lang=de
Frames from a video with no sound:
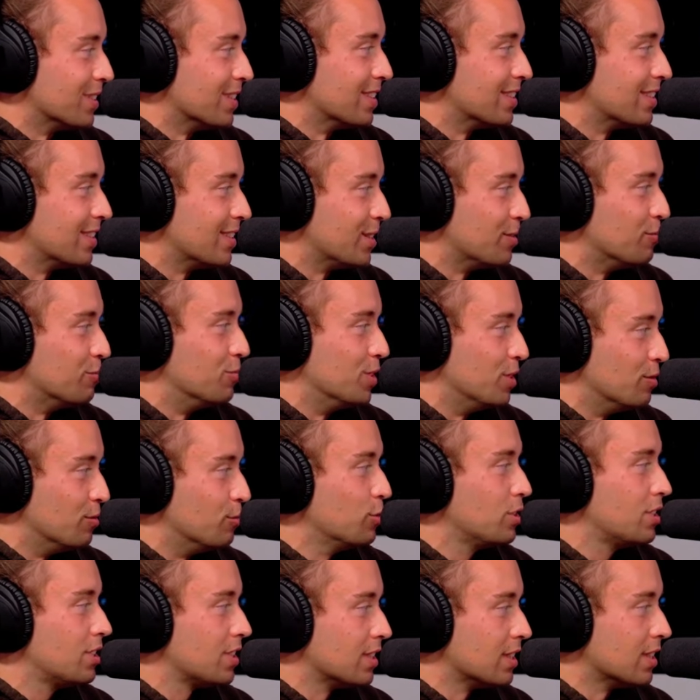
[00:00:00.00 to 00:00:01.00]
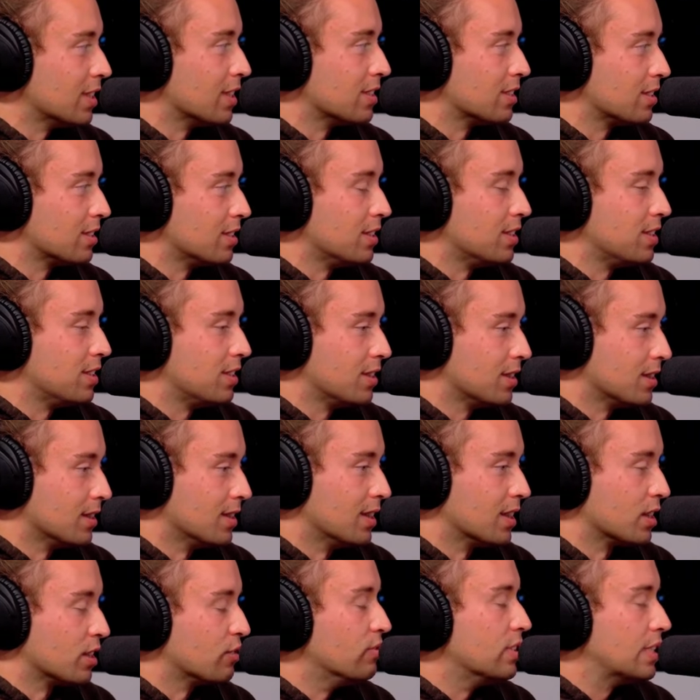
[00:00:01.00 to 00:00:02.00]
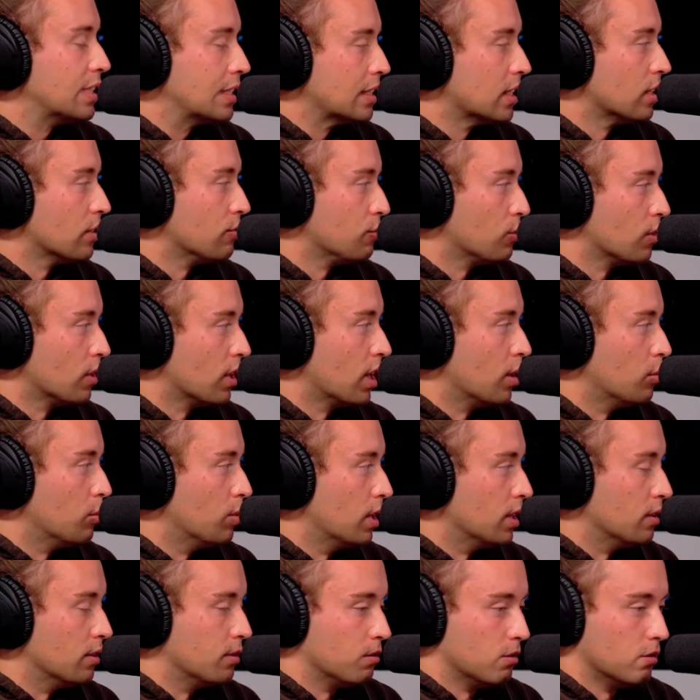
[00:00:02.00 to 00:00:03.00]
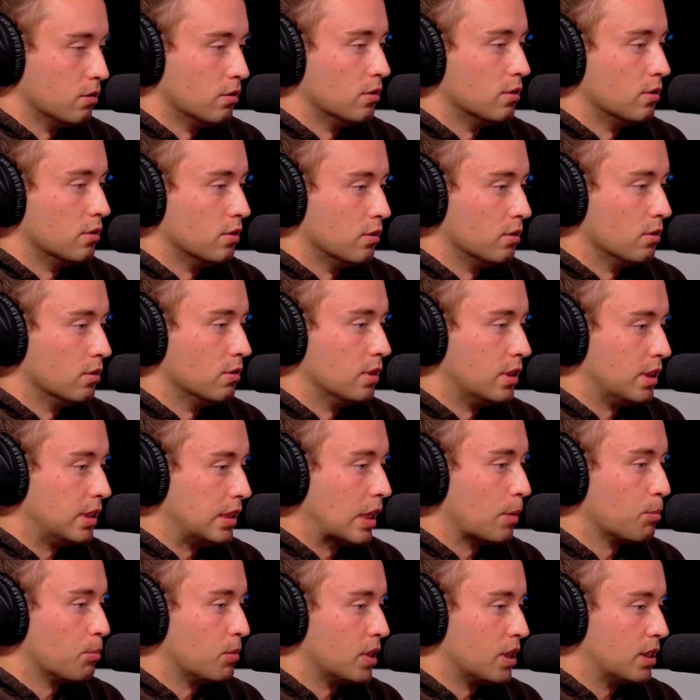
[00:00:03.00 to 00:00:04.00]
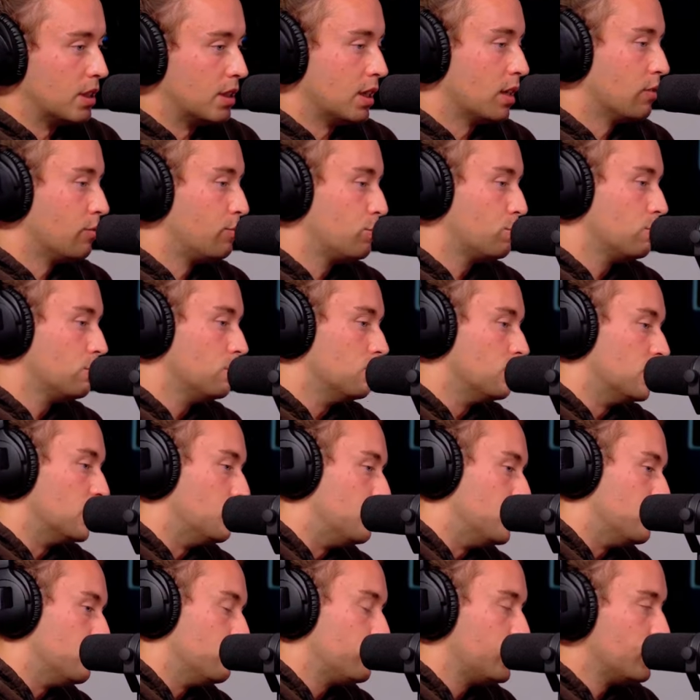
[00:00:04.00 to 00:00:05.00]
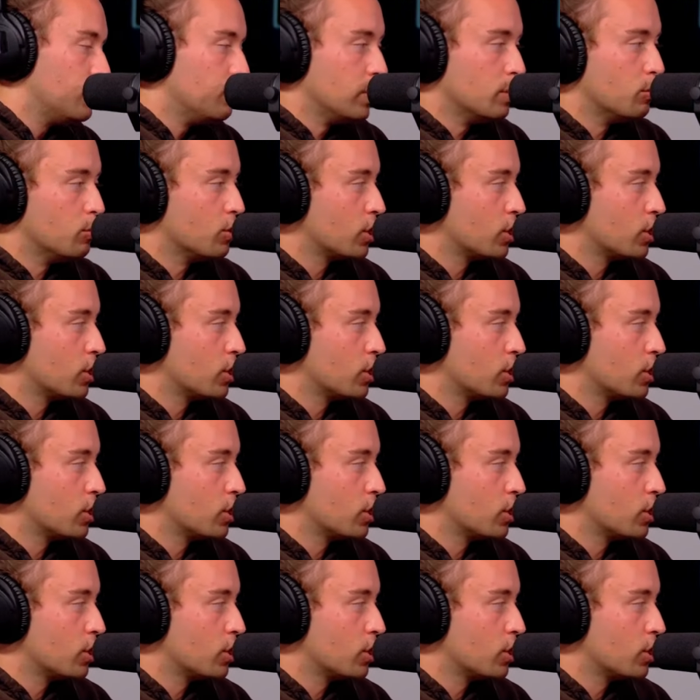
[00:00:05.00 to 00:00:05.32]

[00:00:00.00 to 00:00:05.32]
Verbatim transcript: weiß. Die, die wussten, dass ich äh, das Wissen dafür habe. Also ich habe mich sehr früh mit Biochemie